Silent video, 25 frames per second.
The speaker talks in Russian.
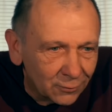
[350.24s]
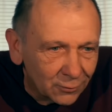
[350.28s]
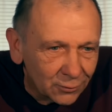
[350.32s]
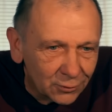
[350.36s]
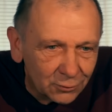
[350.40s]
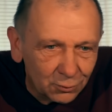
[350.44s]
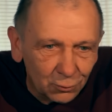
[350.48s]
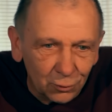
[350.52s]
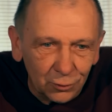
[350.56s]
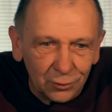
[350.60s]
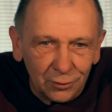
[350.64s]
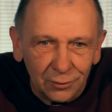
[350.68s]

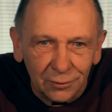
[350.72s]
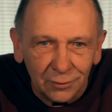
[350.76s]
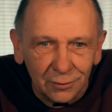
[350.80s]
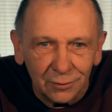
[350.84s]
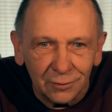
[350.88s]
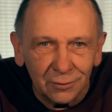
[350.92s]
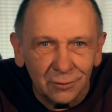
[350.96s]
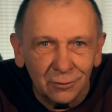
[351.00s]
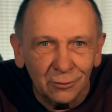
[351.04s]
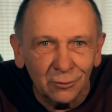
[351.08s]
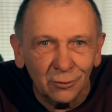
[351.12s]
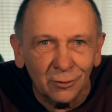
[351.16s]
Тут смотрит,
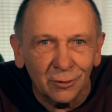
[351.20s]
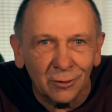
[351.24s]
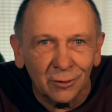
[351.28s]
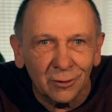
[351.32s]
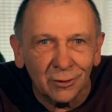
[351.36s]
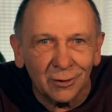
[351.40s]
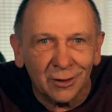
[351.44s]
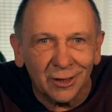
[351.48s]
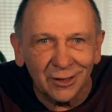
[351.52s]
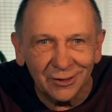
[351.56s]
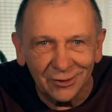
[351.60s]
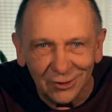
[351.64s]
говорит, ну,
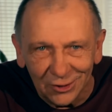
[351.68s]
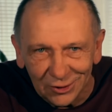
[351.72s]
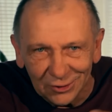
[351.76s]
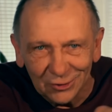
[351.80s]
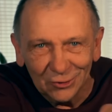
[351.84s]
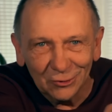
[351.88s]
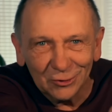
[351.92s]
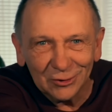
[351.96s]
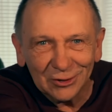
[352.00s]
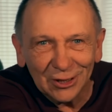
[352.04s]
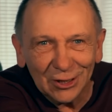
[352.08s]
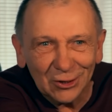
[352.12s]

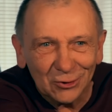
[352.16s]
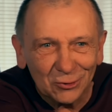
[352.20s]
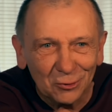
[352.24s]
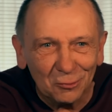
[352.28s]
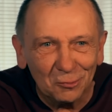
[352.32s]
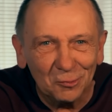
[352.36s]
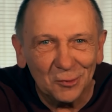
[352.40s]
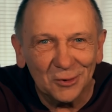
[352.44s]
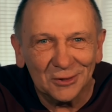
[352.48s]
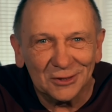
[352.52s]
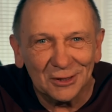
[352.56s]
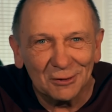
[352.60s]
конечно, вот та,
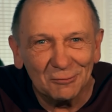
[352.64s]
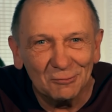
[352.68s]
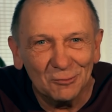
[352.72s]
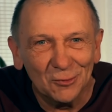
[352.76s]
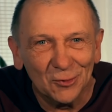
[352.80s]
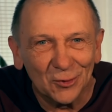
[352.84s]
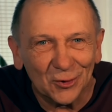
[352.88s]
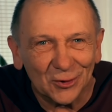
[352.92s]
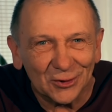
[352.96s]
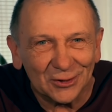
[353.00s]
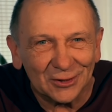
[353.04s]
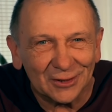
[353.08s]
что без
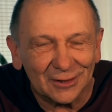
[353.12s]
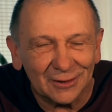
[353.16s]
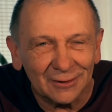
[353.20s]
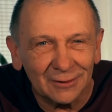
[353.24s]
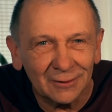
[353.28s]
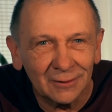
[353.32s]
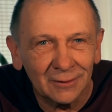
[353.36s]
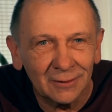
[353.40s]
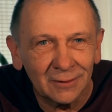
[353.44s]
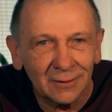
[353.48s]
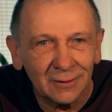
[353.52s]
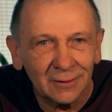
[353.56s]

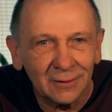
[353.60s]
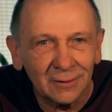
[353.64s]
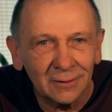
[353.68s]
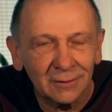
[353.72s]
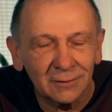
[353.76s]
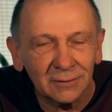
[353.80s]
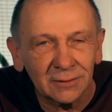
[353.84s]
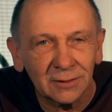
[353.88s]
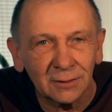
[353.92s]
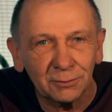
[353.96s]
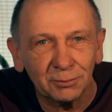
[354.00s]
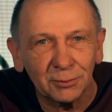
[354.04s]
обертки.
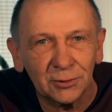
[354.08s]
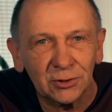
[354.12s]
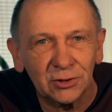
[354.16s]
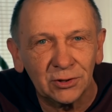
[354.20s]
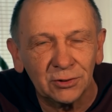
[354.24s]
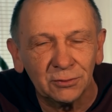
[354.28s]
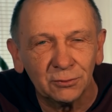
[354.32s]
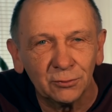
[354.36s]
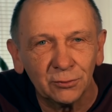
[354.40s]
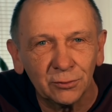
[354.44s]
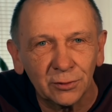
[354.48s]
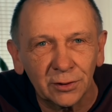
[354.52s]
Это
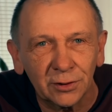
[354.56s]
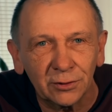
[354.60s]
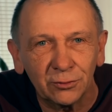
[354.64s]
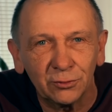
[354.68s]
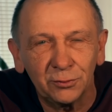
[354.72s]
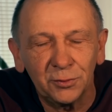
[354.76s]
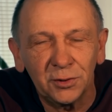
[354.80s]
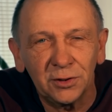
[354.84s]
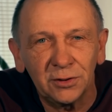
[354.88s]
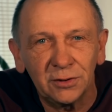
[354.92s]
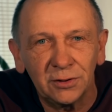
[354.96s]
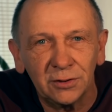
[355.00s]
почему?
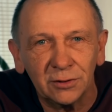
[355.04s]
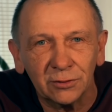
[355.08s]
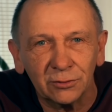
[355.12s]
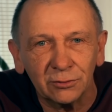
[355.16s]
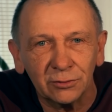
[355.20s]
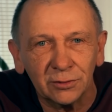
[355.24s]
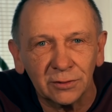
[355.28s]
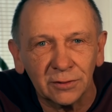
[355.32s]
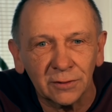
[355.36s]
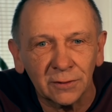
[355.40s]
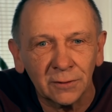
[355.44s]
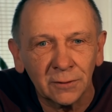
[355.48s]

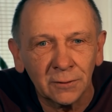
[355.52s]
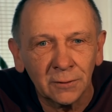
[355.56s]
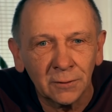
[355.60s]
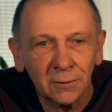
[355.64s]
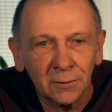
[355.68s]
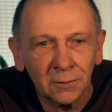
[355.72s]
Аргументируйте.